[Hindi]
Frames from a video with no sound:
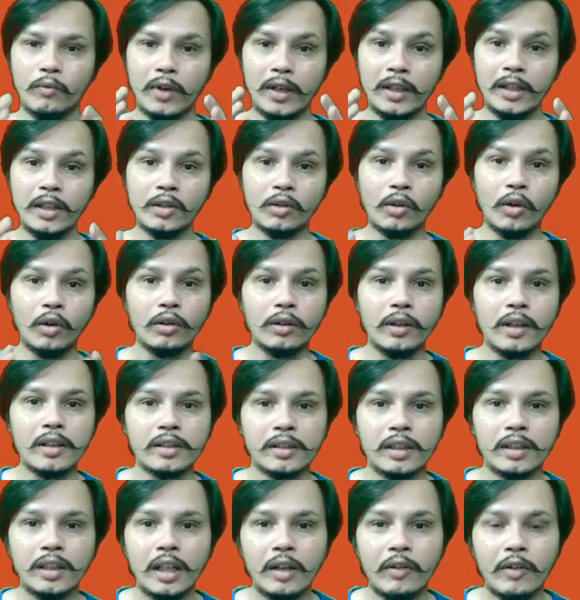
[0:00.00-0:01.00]
वही
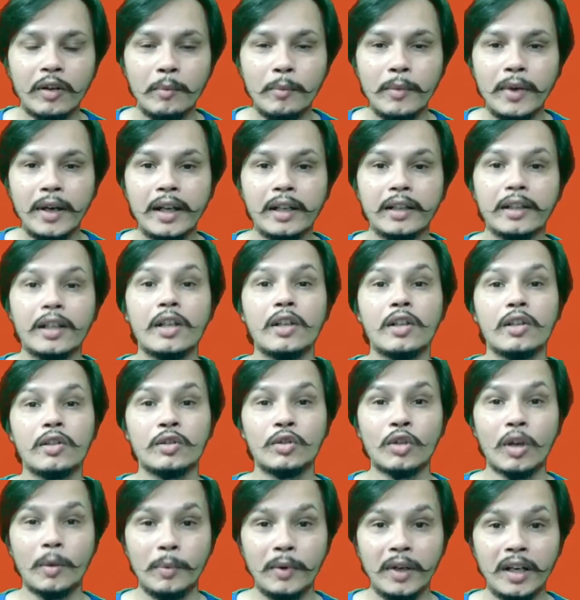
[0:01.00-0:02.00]
कांग्रेस की गवर्नमेंट
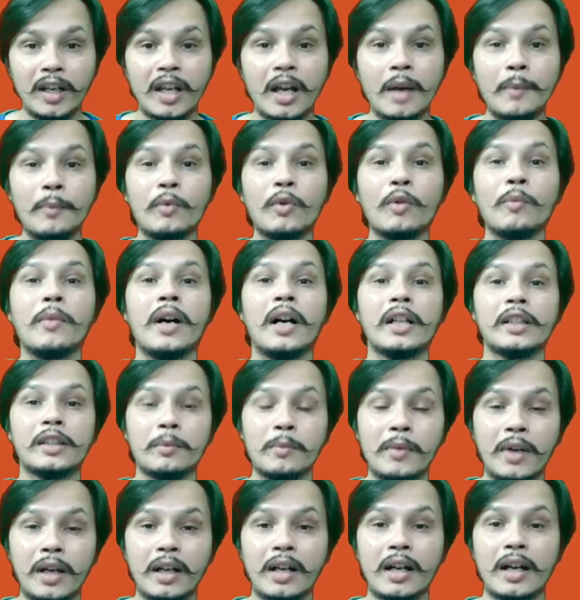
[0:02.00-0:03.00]
जो अपने आप को
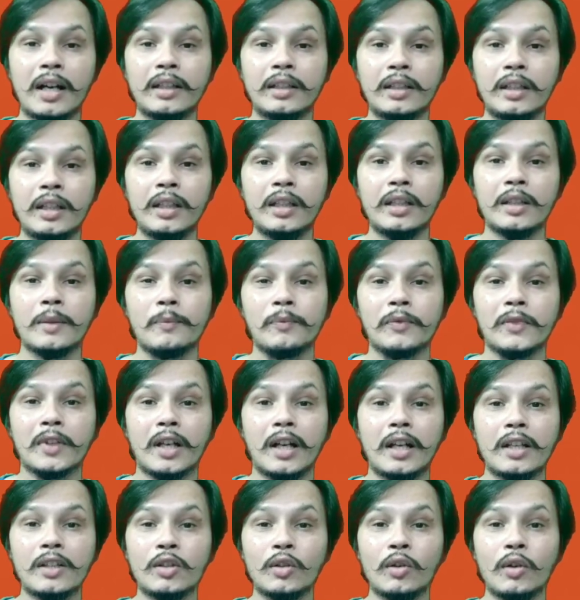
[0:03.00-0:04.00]
महात्मा गांधी
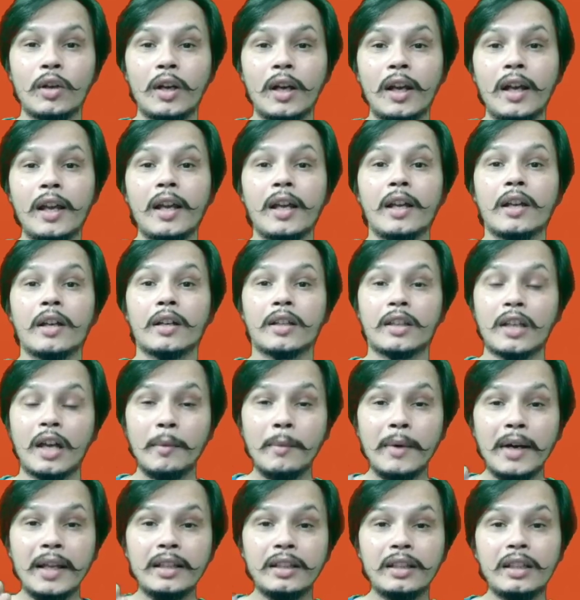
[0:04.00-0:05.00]
का जो है क्या
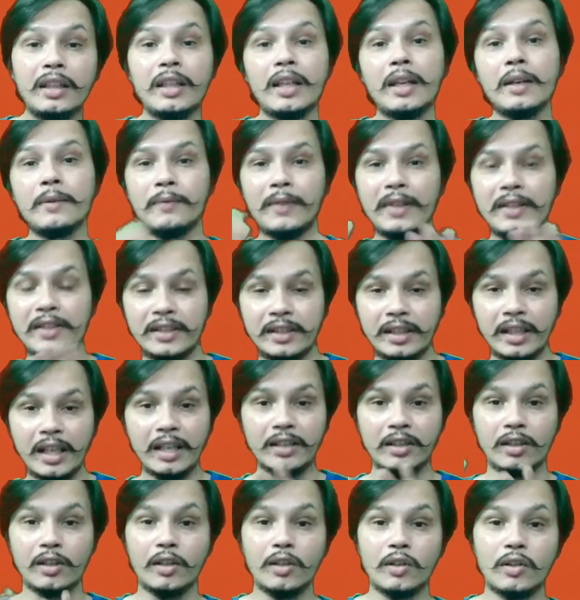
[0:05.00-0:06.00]
मानती है
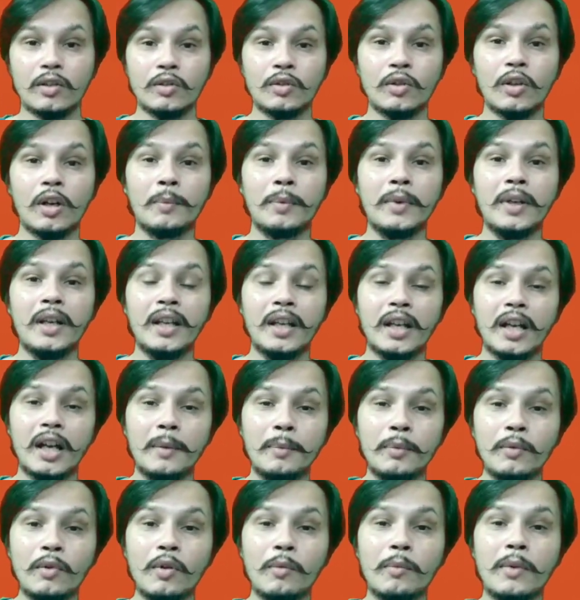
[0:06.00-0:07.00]
वंशज जो अपने
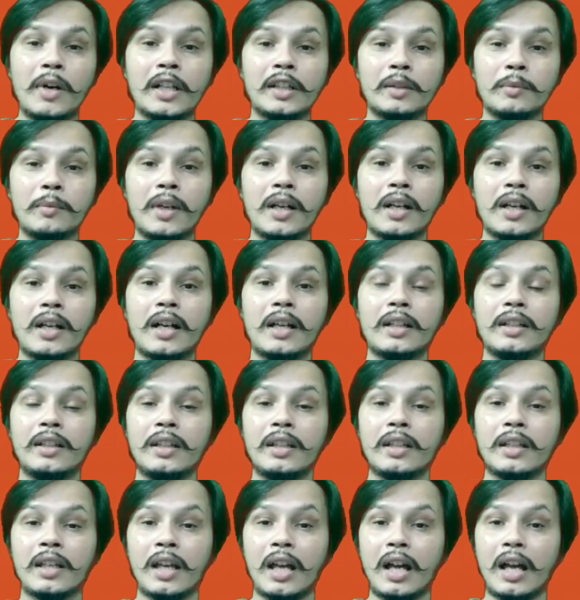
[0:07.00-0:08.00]
आप को महात्मा
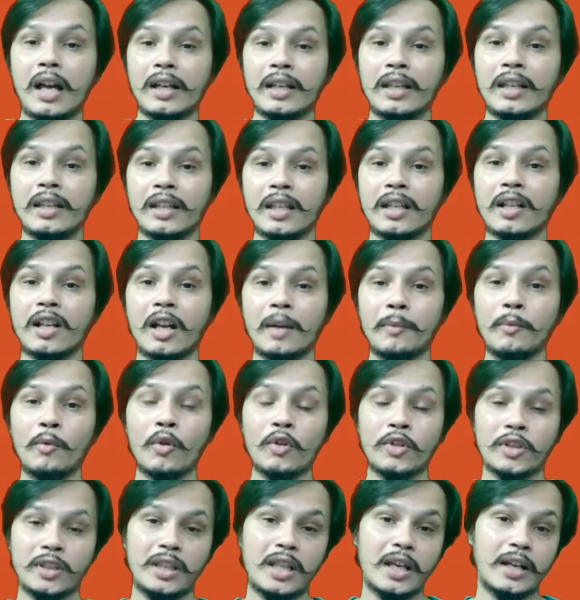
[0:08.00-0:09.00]
गांधी के आगे के कामों
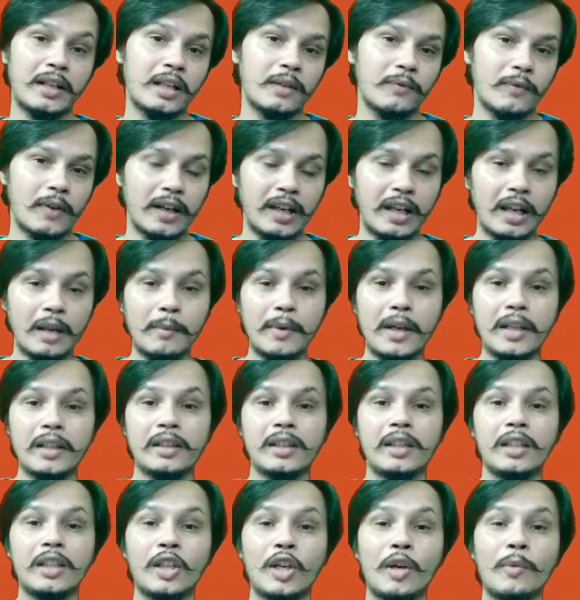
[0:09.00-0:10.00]
को चलाने वाला
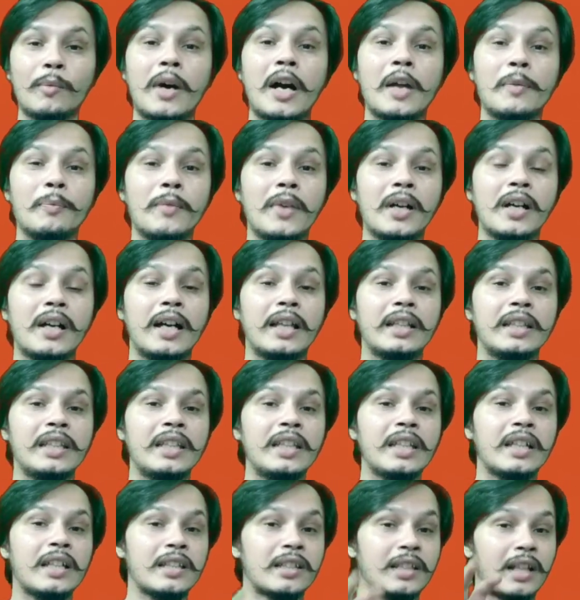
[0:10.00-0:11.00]
मानती है महात्मा
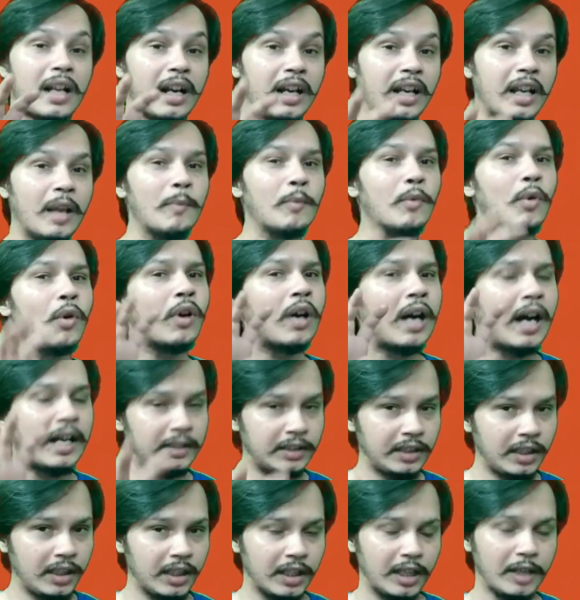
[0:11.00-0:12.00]
गांधी के सरनेम को
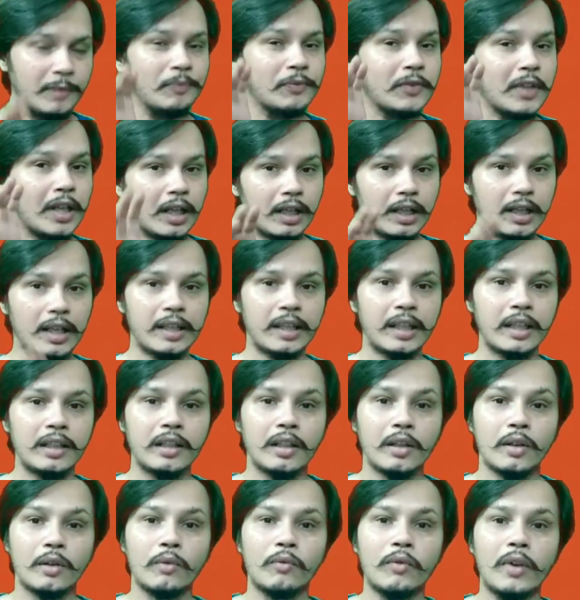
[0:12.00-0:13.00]
खाती है
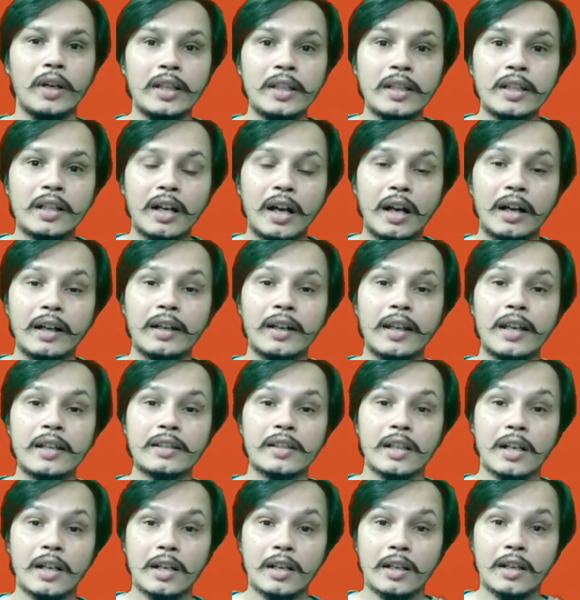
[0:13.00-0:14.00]
लेकिन वही
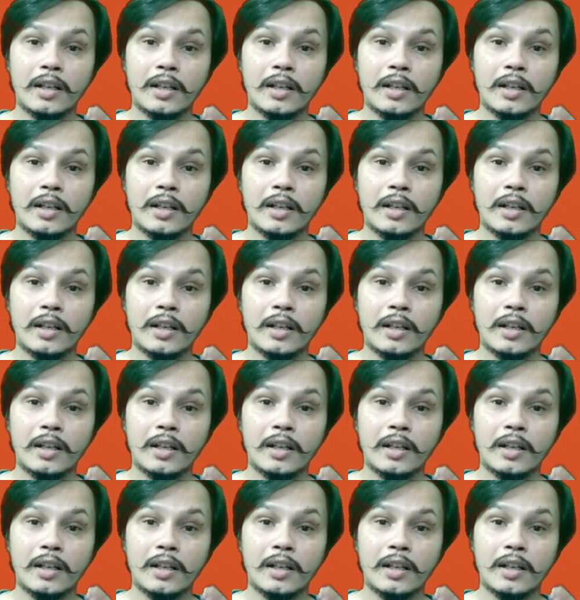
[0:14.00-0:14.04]
कांग्रेस